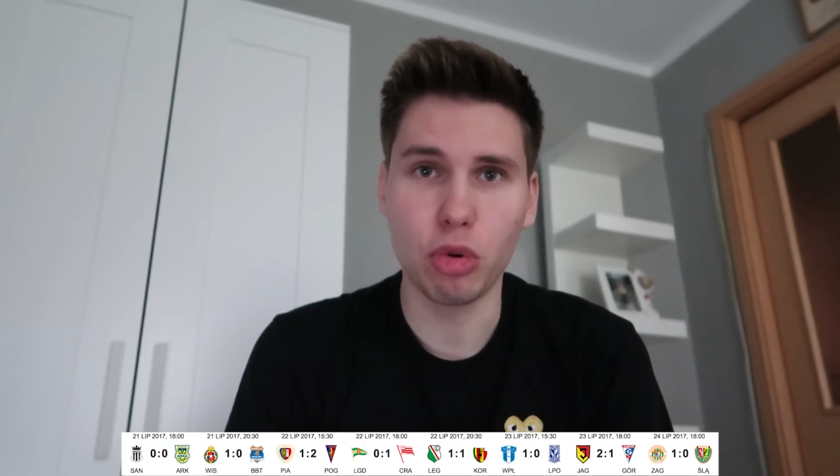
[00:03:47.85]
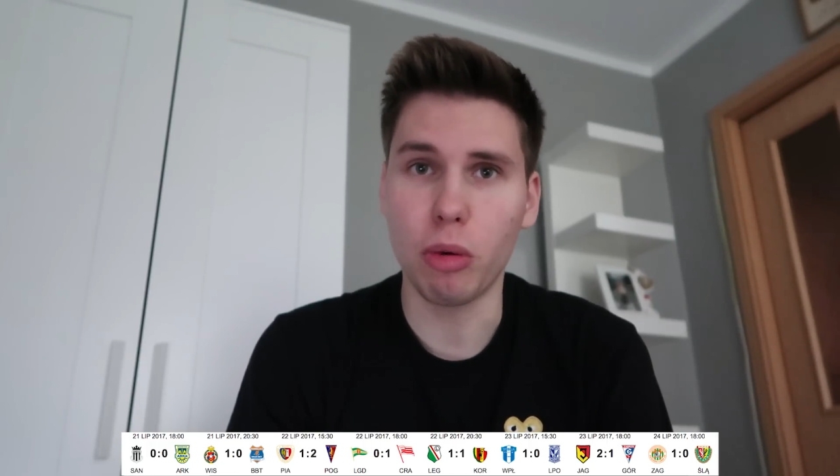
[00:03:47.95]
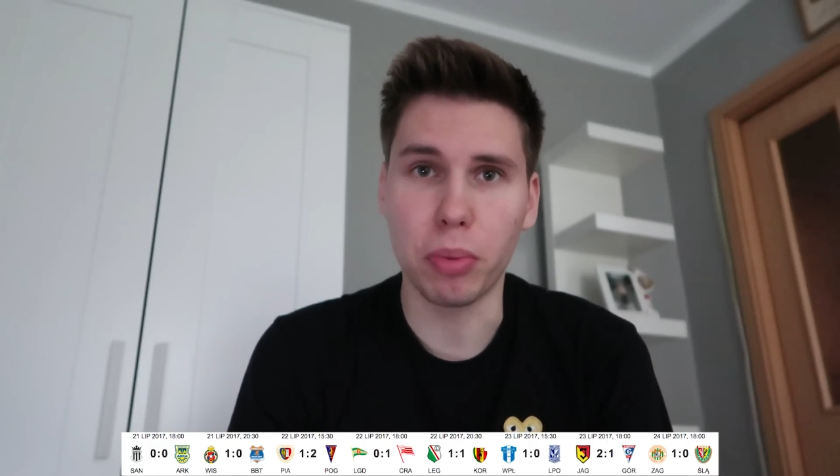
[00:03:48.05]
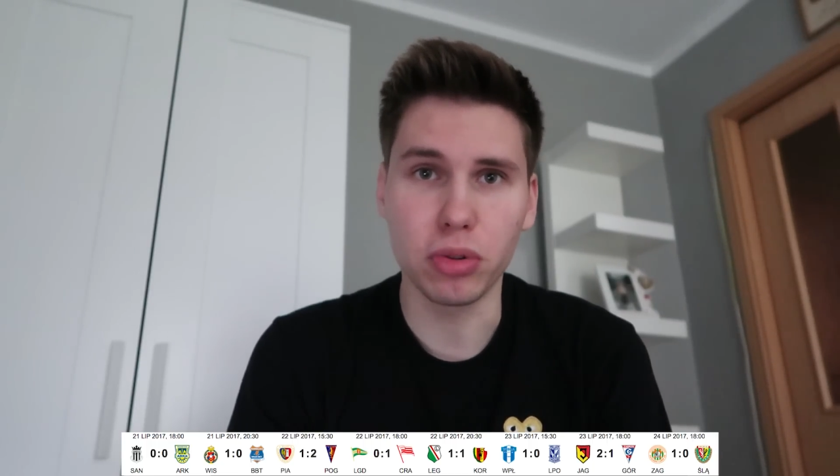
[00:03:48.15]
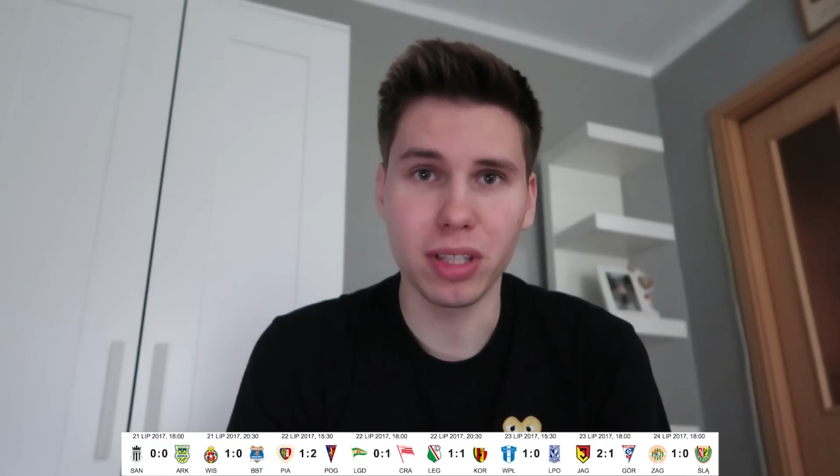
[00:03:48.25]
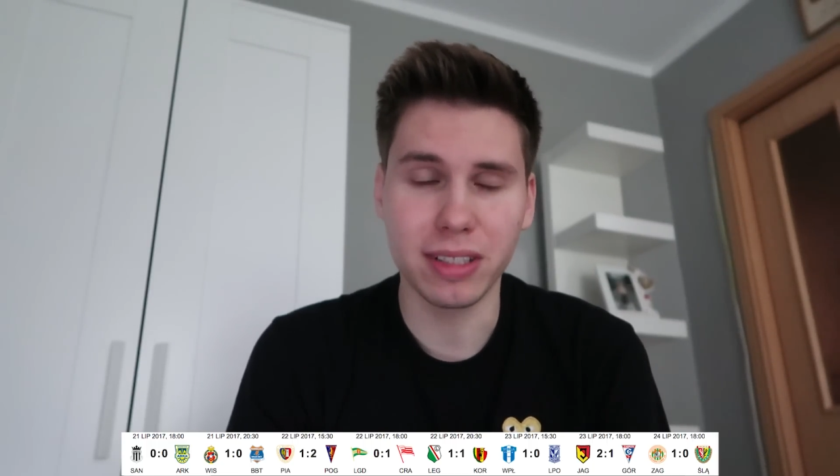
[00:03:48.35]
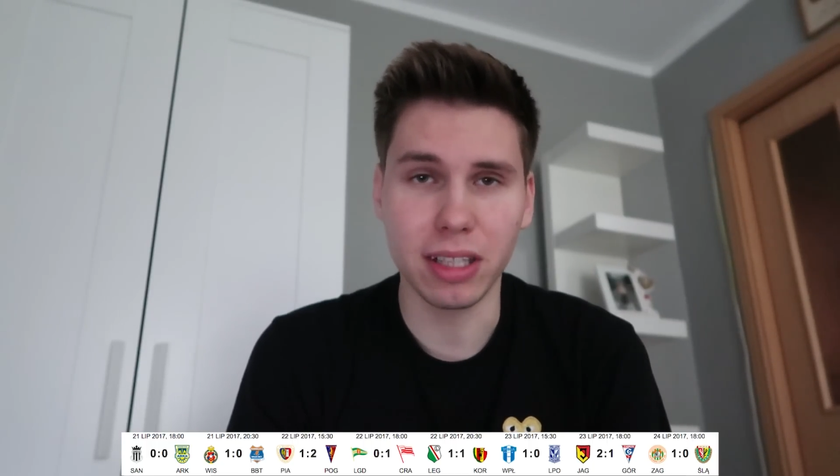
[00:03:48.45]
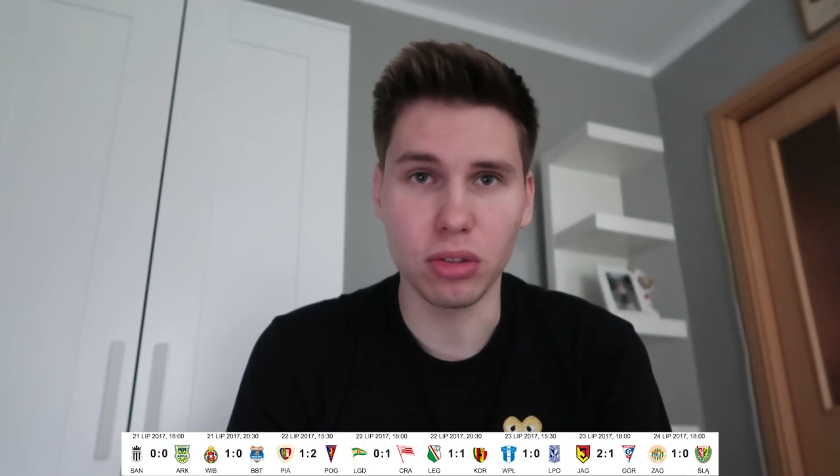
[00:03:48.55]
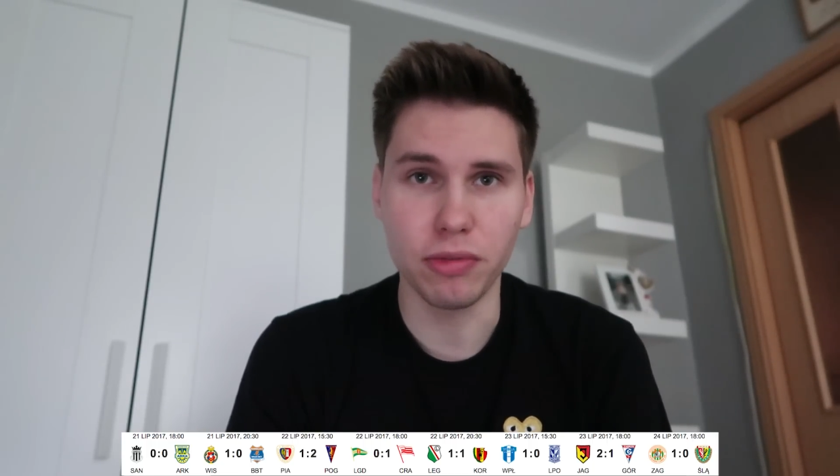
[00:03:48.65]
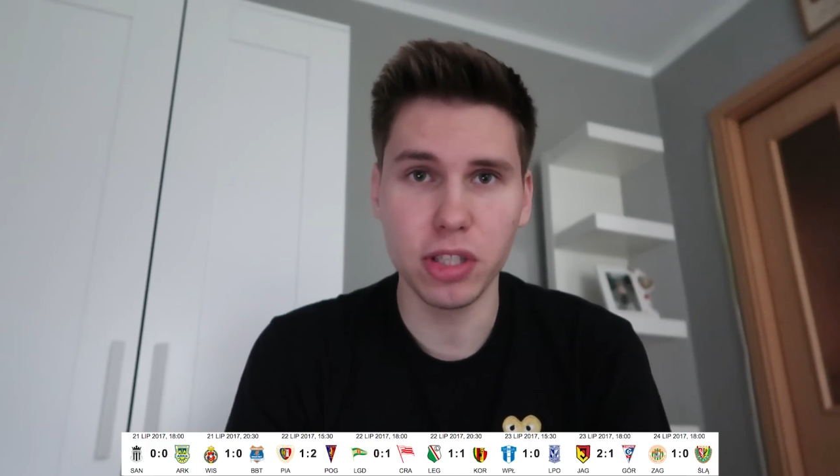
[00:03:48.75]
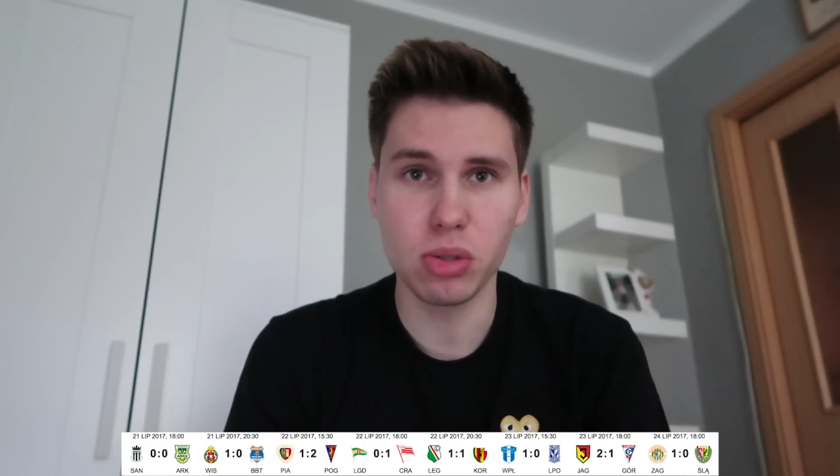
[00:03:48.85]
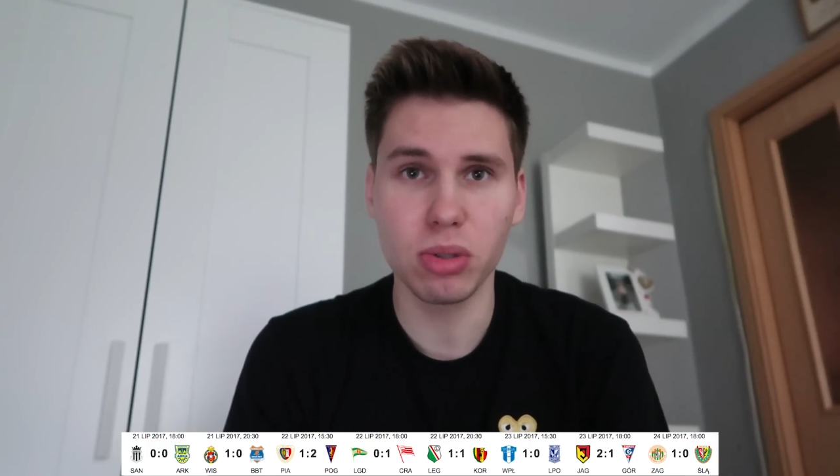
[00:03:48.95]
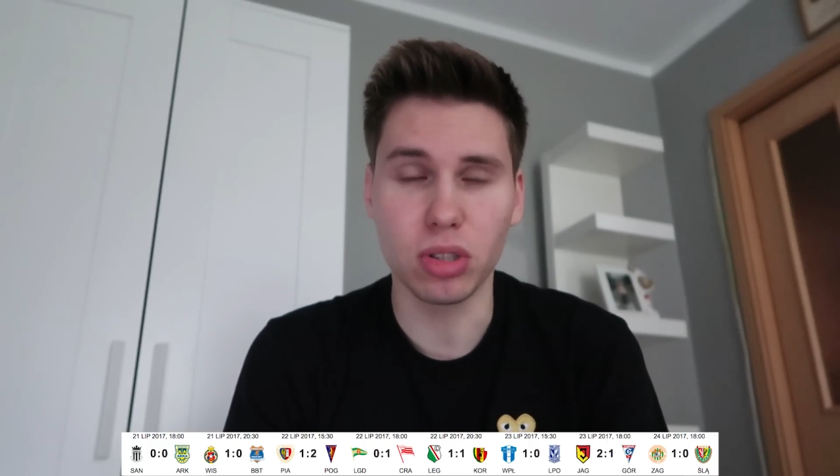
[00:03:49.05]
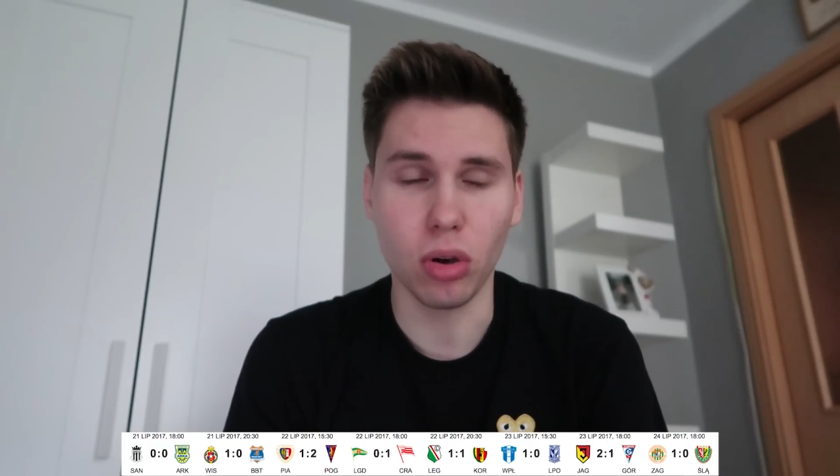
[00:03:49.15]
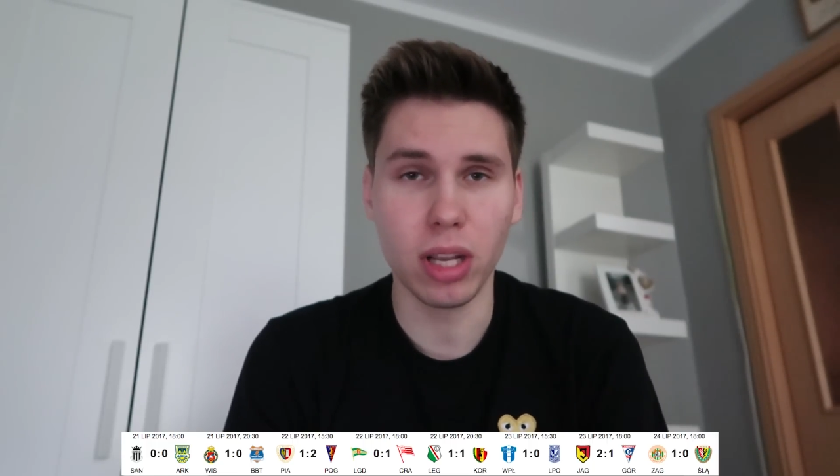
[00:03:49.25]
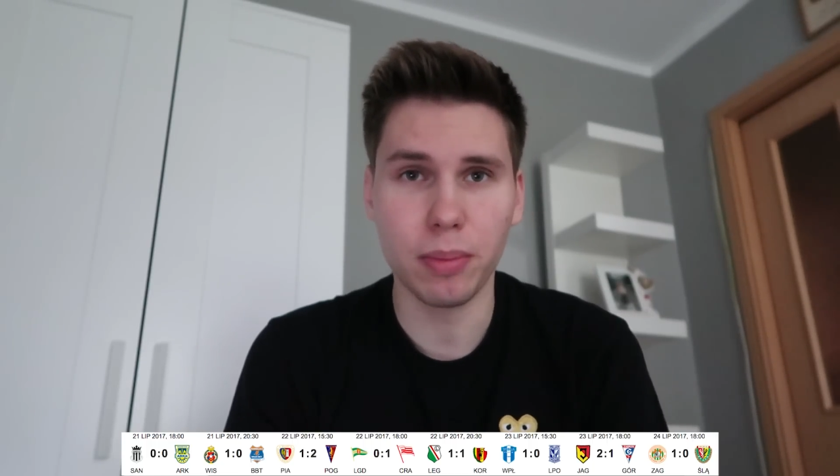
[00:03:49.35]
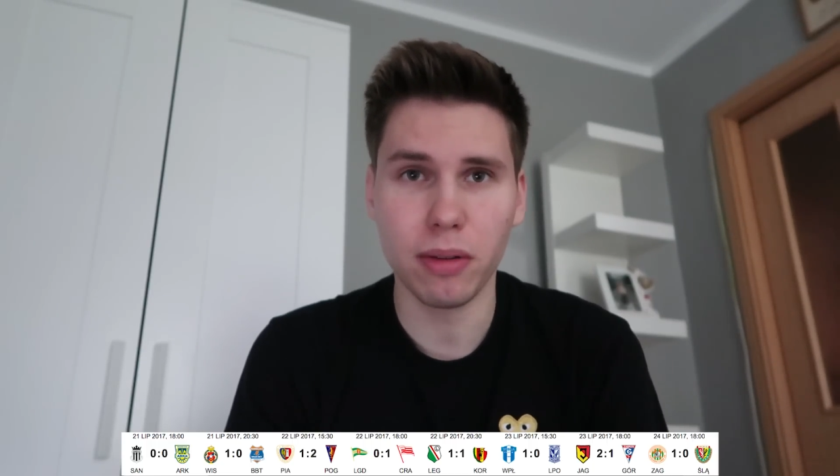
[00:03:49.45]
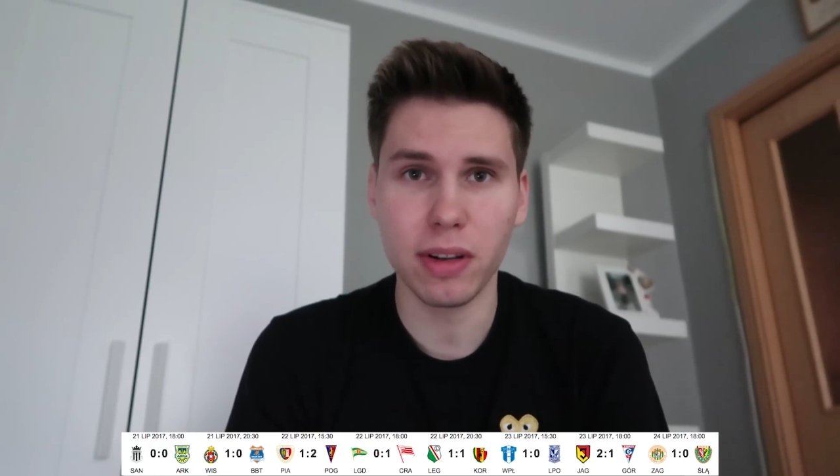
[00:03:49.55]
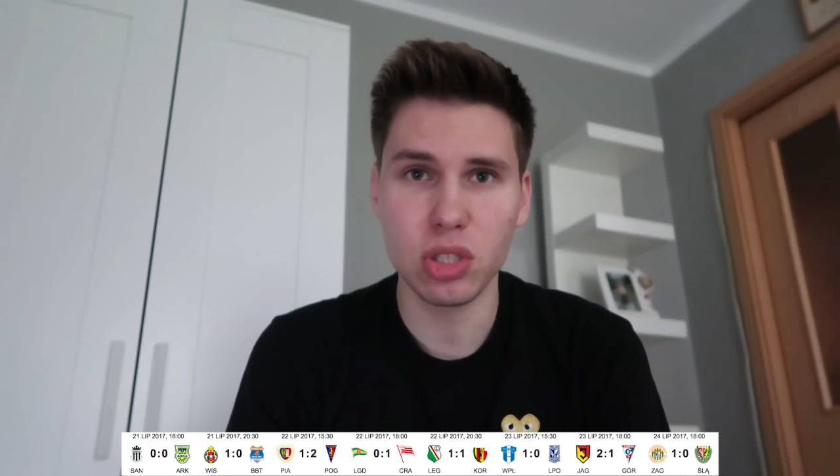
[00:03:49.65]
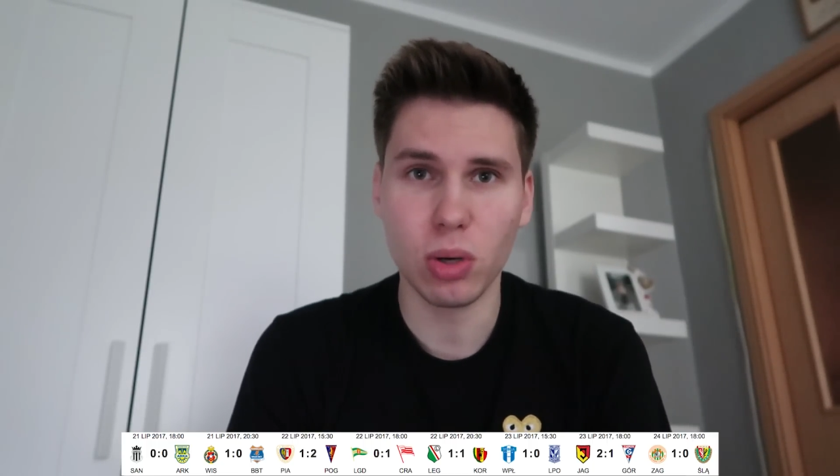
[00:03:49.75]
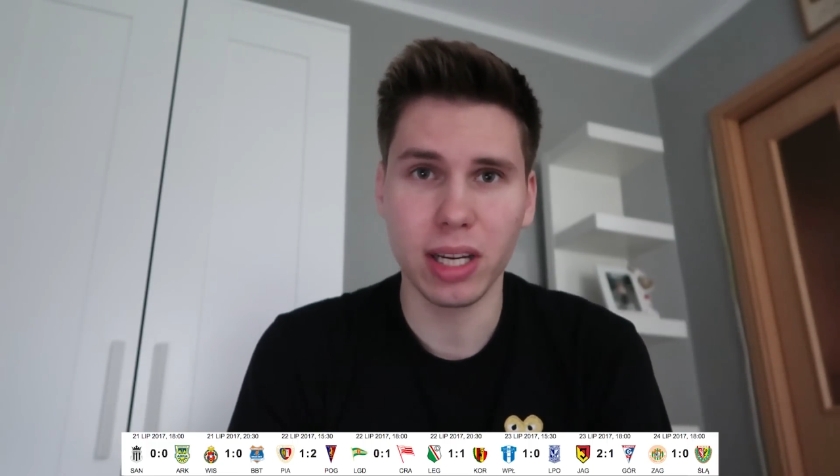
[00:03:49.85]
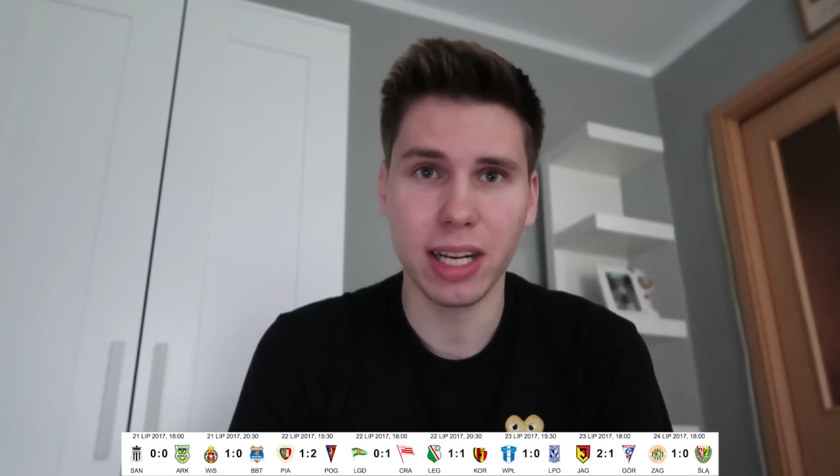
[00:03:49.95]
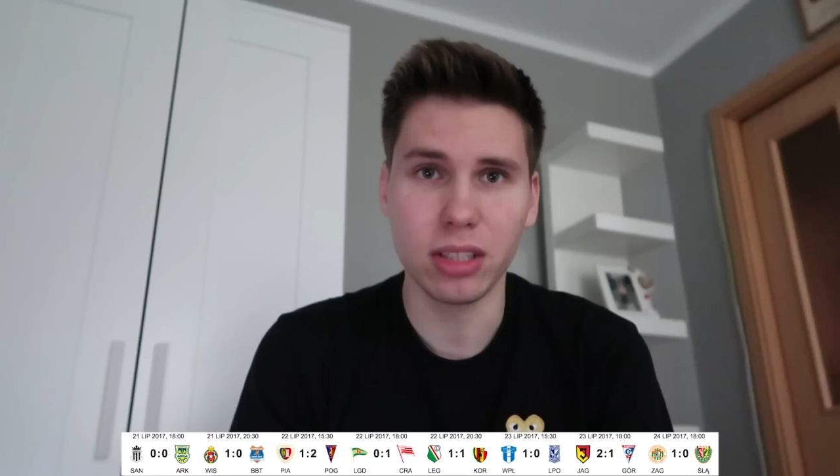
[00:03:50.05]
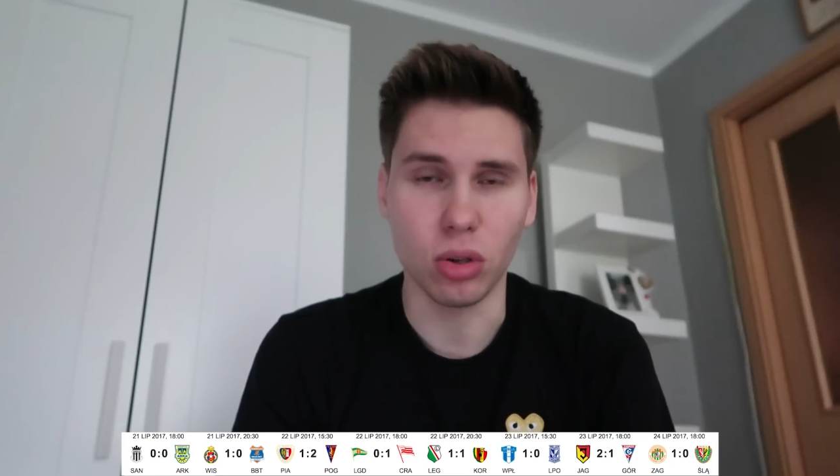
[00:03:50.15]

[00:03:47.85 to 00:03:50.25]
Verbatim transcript: było pod dyktando Wisły, to ona prowadziła grę,